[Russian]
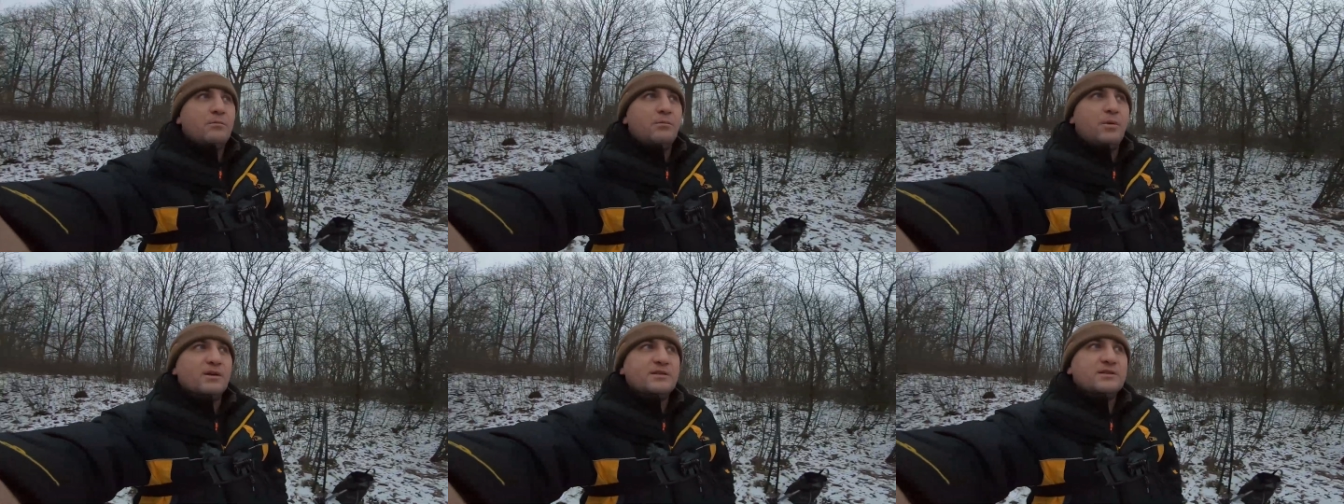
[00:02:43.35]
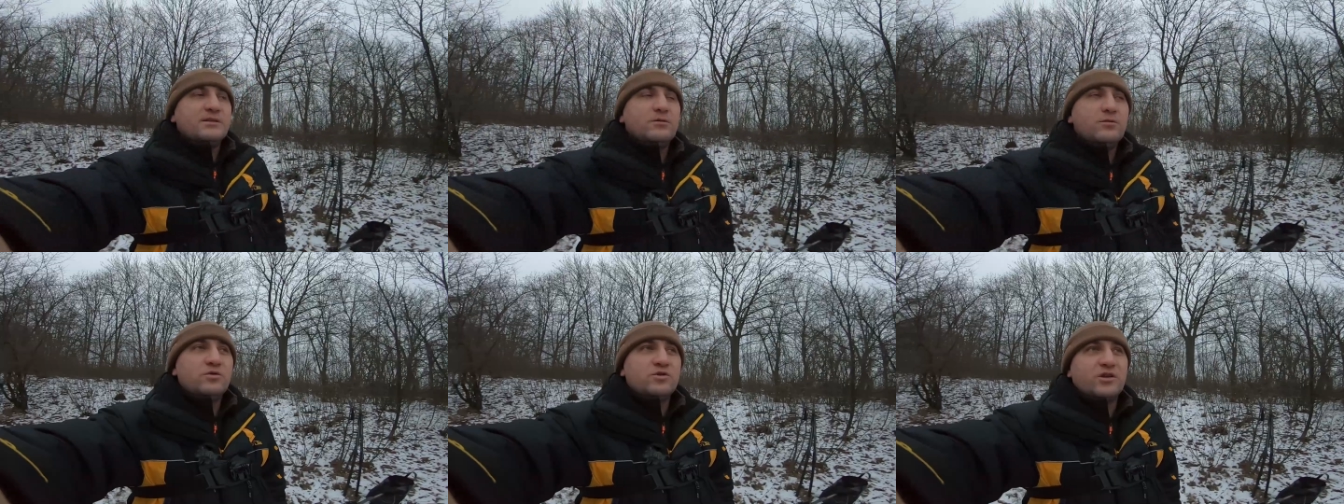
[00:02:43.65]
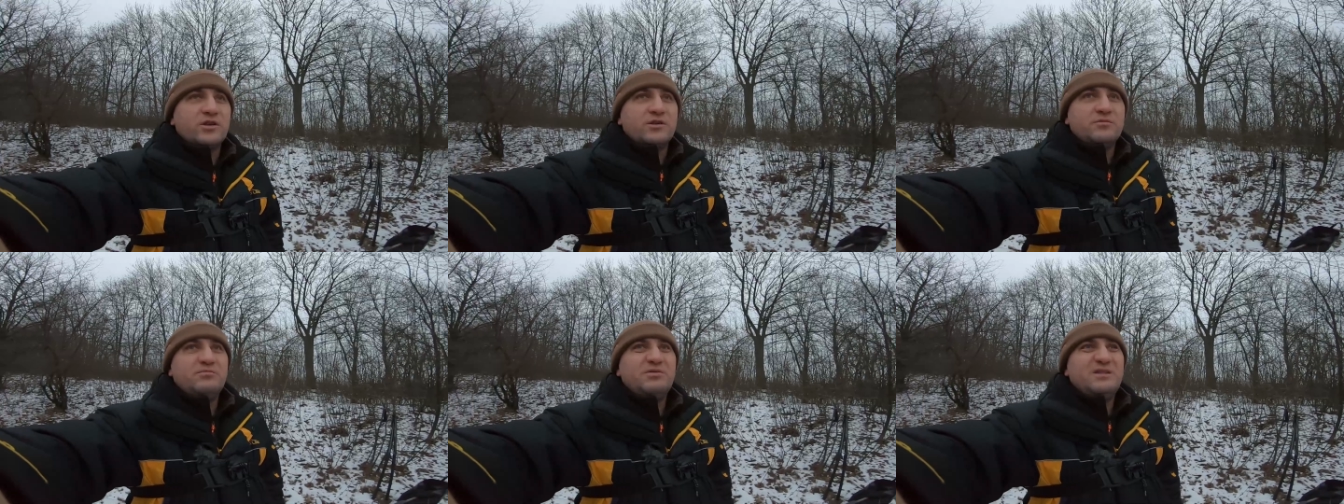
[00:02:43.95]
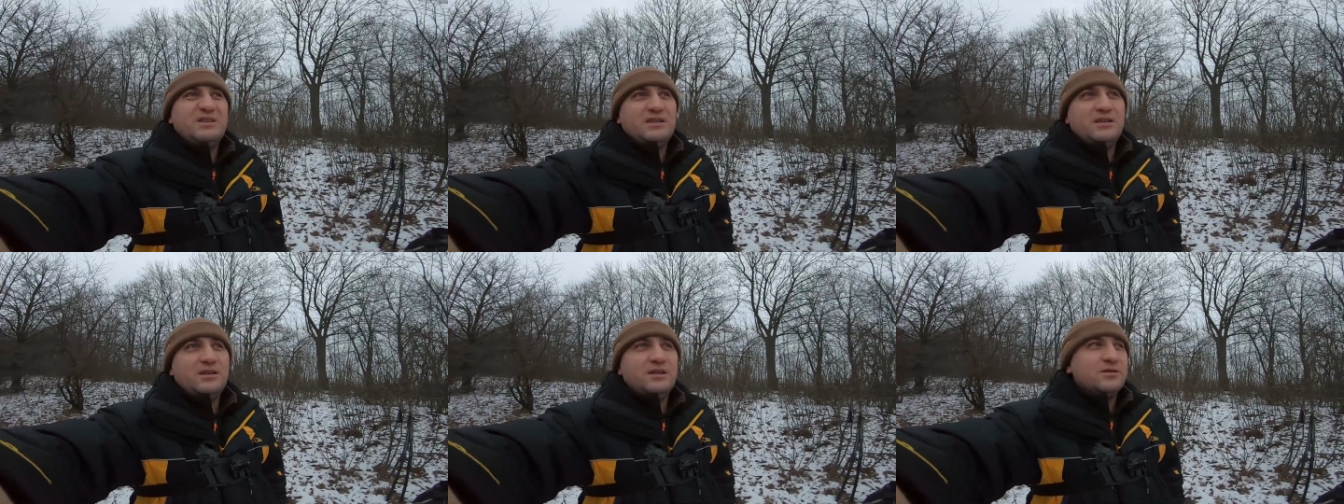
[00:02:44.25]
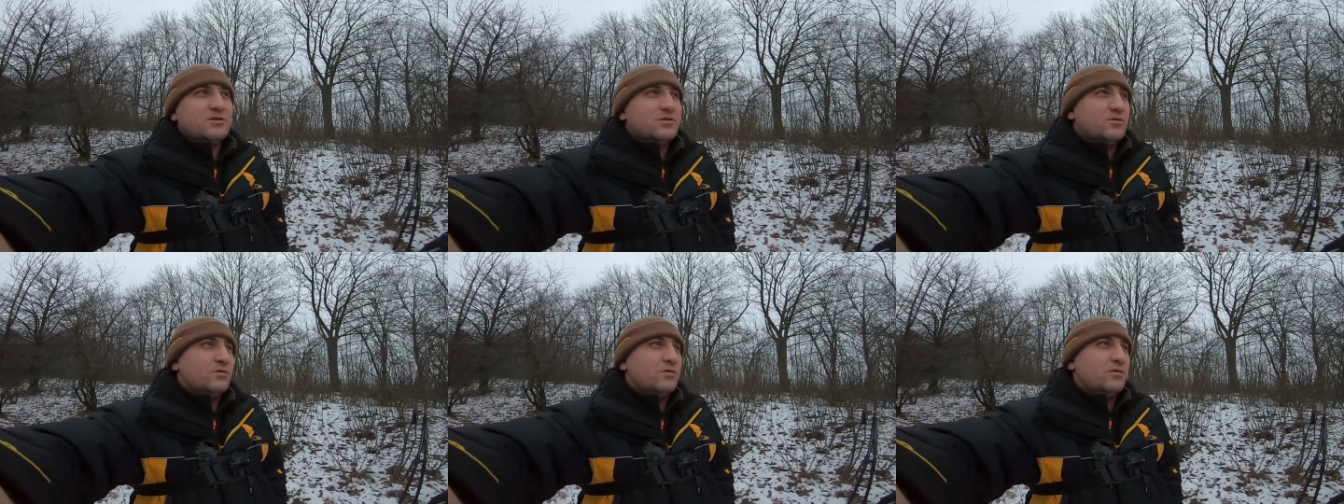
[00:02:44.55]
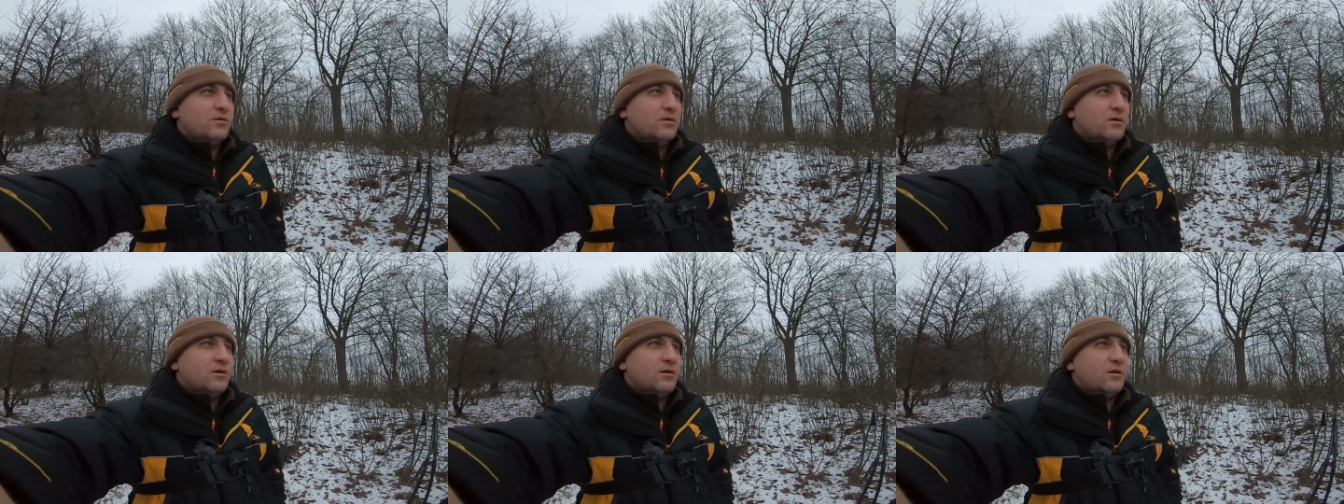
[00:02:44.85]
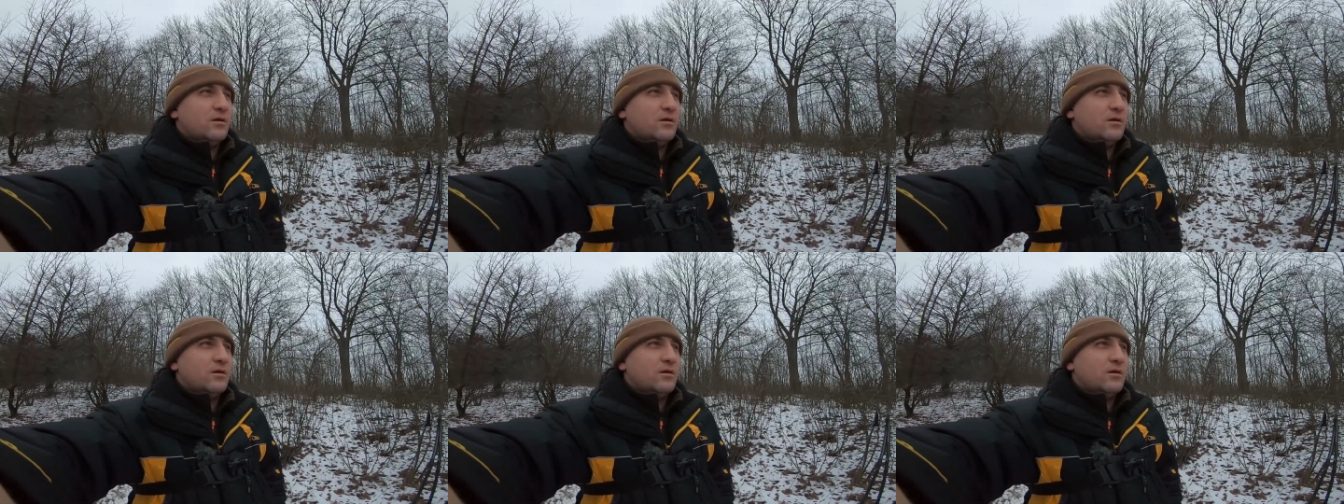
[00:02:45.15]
послушать птицу,